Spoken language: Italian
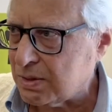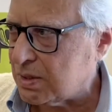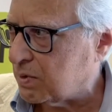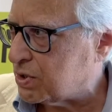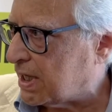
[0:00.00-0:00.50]
Si
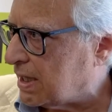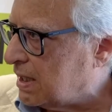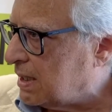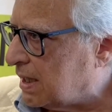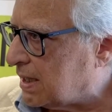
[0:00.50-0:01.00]
svolgerà
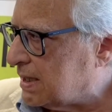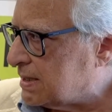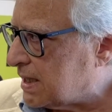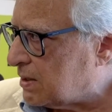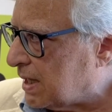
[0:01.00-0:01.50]
a
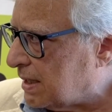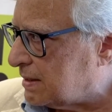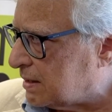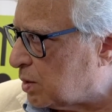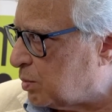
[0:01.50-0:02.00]
Catanzaro al
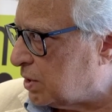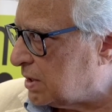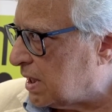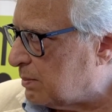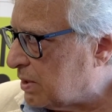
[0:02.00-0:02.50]
Teatro
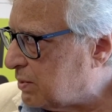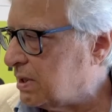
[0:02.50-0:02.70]
Politeama, quindi